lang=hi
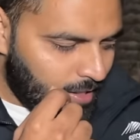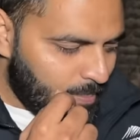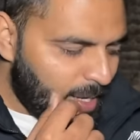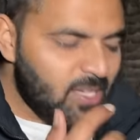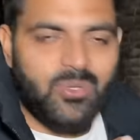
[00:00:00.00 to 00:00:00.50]

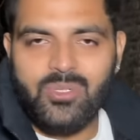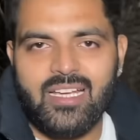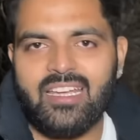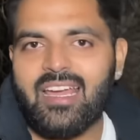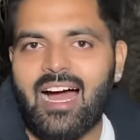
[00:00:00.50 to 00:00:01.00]
मैंने
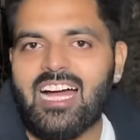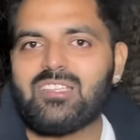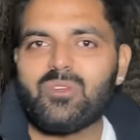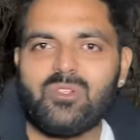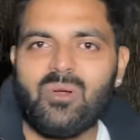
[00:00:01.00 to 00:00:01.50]
सोचा कि आज
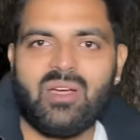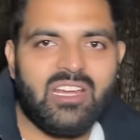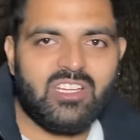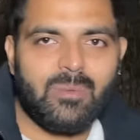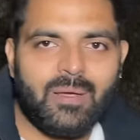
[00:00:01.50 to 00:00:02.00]
मैं उस
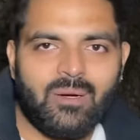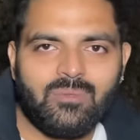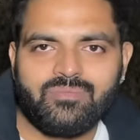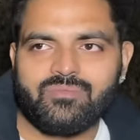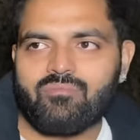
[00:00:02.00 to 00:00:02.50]
लोकेशन पे आऊँ
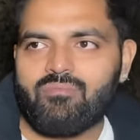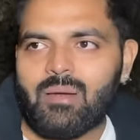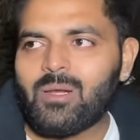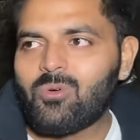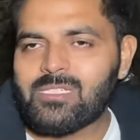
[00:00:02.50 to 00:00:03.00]
मैं
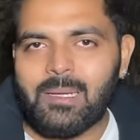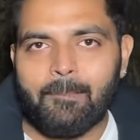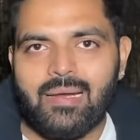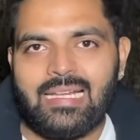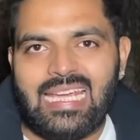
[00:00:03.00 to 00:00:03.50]
बिल्कुल
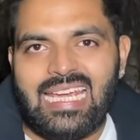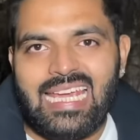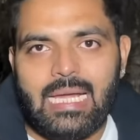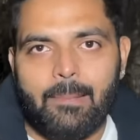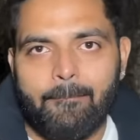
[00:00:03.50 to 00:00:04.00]
चंबल के
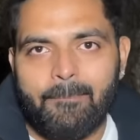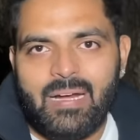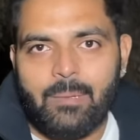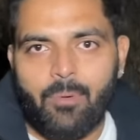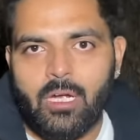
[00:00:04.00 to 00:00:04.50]
एक
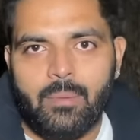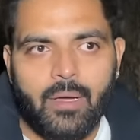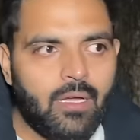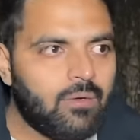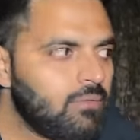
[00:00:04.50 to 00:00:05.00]
मिड पॉइंट पे
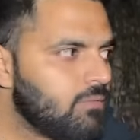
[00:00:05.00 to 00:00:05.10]
आया हूँ